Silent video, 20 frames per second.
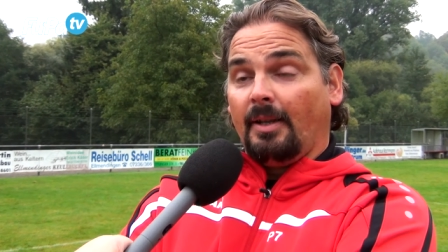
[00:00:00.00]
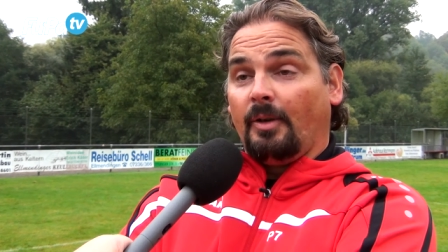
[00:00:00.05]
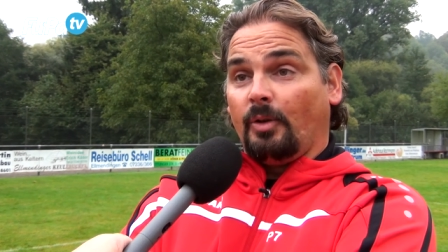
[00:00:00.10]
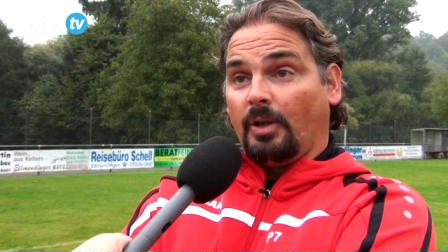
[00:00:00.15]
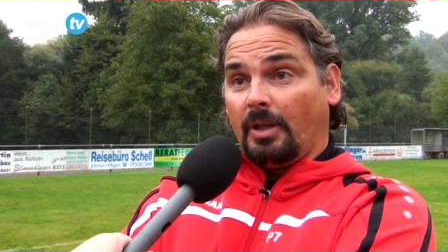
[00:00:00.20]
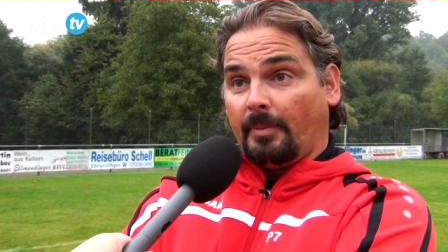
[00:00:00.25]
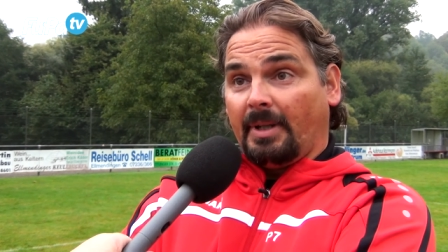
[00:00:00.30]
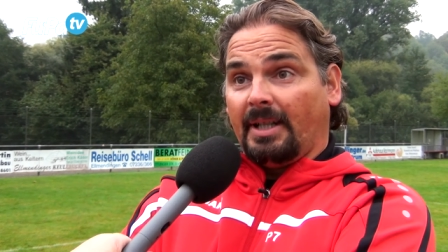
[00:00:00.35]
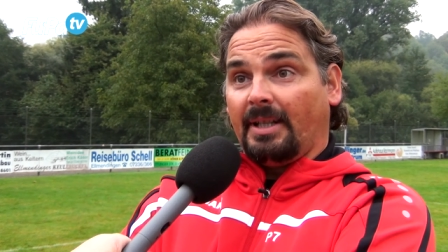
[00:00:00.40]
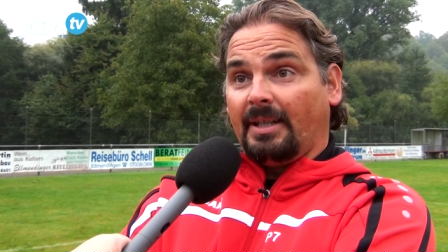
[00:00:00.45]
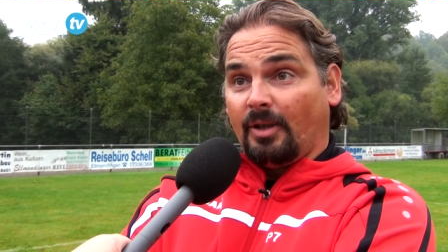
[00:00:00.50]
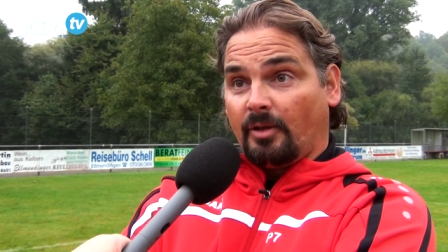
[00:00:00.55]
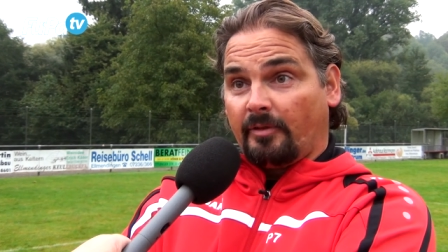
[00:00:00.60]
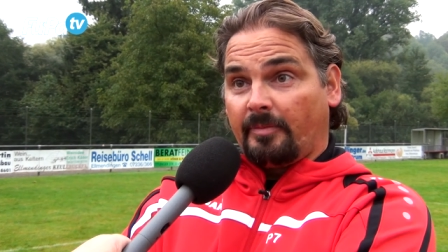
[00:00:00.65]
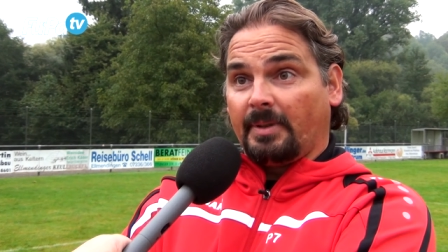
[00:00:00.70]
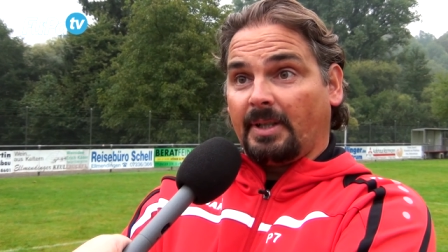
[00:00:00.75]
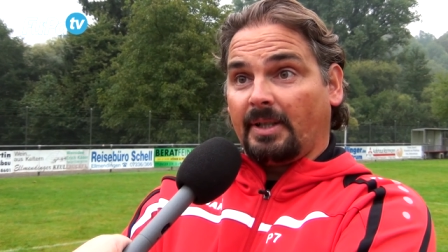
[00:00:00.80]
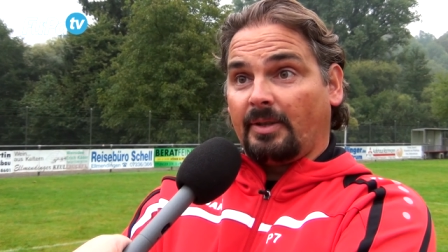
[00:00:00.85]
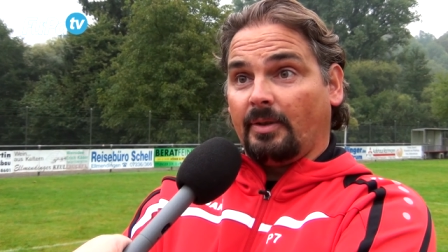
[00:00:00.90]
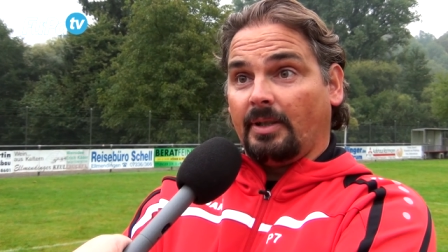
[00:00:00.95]
Und am Ende hoffen
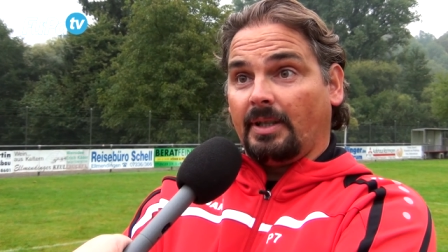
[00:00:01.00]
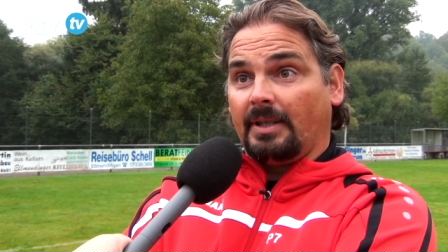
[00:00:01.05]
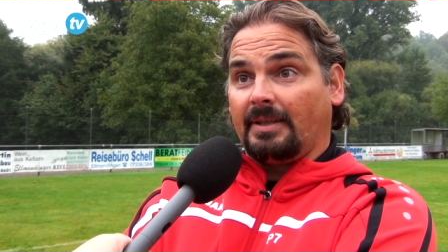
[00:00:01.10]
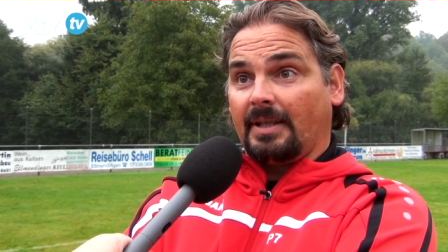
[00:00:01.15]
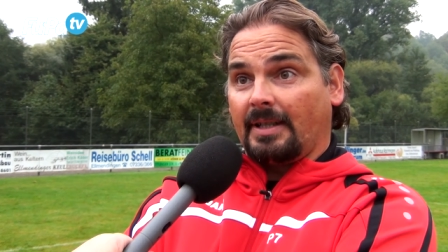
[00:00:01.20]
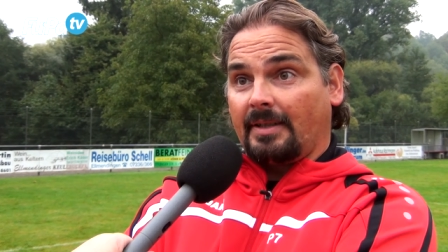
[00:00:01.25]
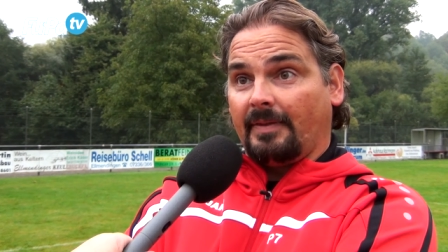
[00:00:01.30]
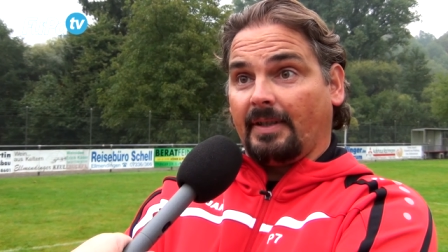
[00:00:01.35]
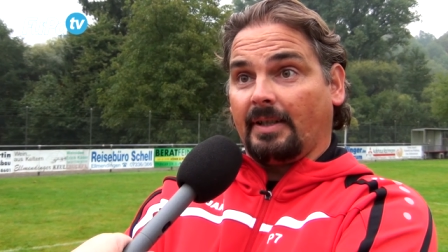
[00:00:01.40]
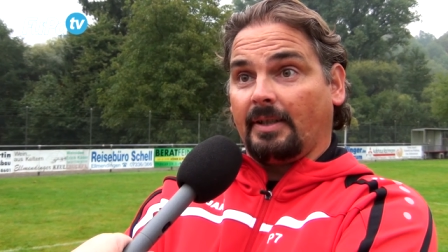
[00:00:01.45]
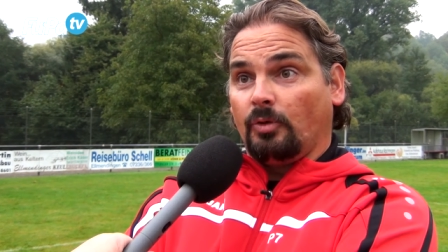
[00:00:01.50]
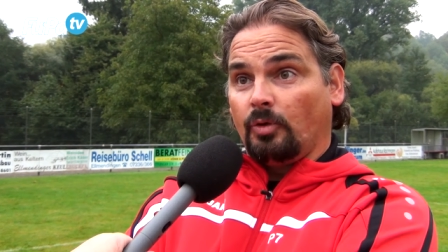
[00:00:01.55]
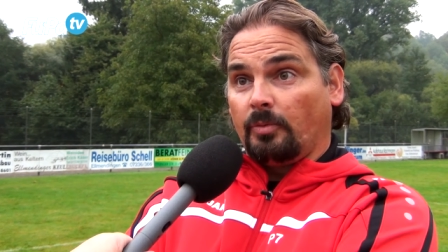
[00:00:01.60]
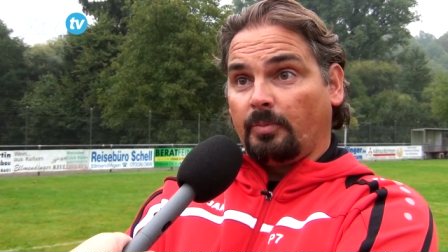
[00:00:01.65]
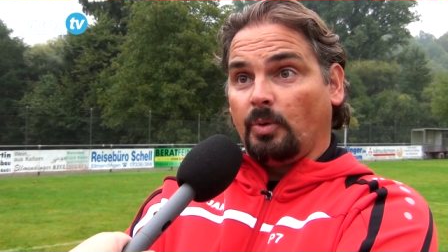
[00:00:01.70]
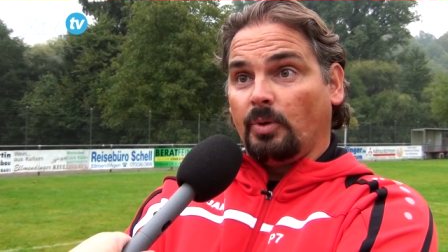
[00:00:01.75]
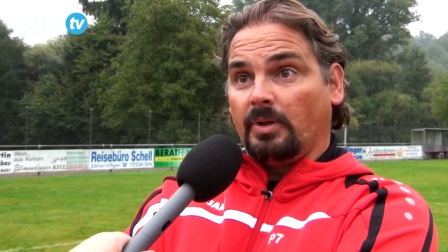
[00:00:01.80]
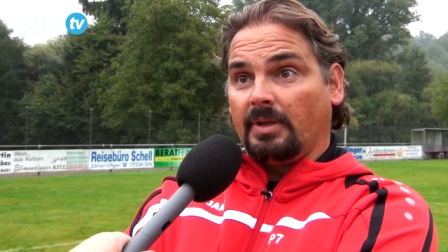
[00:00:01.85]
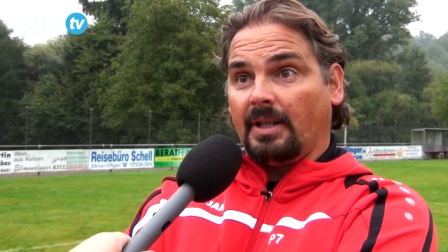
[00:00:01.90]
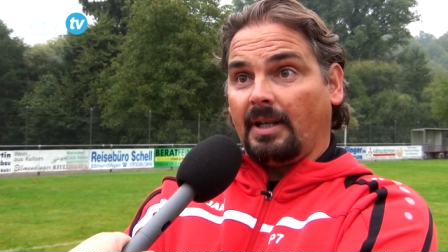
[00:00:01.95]
wir natürlich, dass wir genug
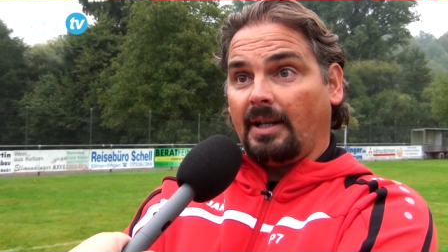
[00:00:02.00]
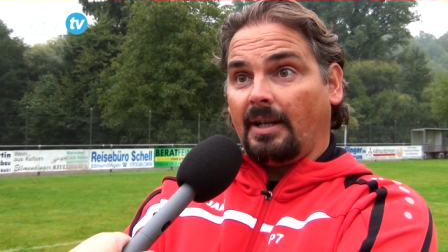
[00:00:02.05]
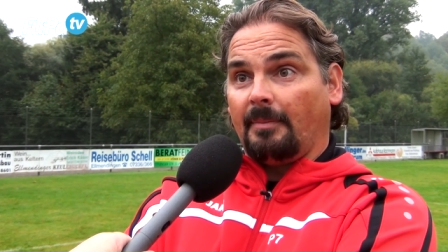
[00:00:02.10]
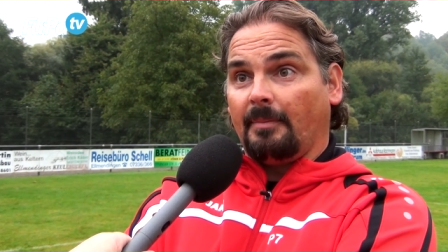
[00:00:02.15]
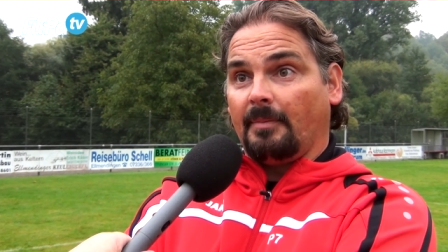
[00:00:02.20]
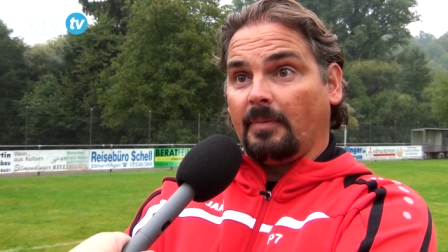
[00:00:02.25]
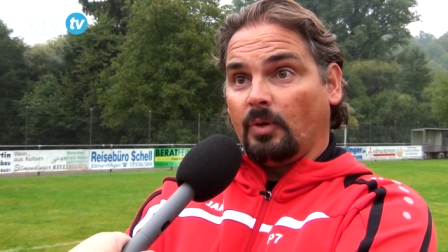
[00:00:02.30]
Punkte haben,